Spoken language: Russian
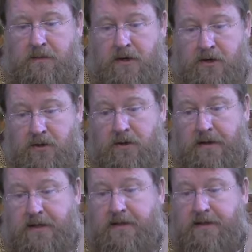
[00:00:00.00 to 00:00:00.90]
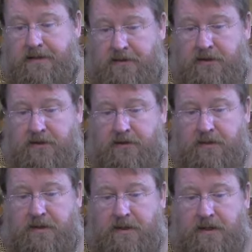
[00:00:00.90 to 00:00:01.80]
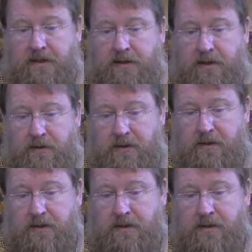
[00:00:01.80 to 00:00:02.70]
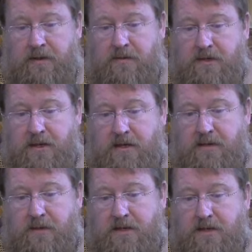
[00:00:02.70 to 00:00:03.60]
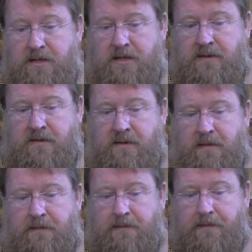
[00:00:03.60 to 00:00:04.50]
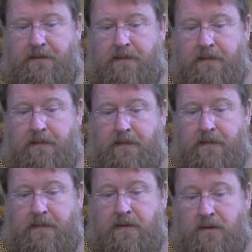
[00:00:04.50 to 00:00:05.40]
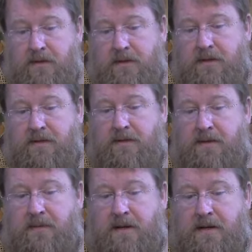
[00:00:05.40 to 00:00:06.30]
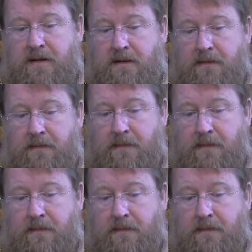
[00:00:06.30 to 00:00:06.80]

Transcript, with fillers: пришел ради того, чтобы люди научились быть счастливыми. Но люди этого не приняли.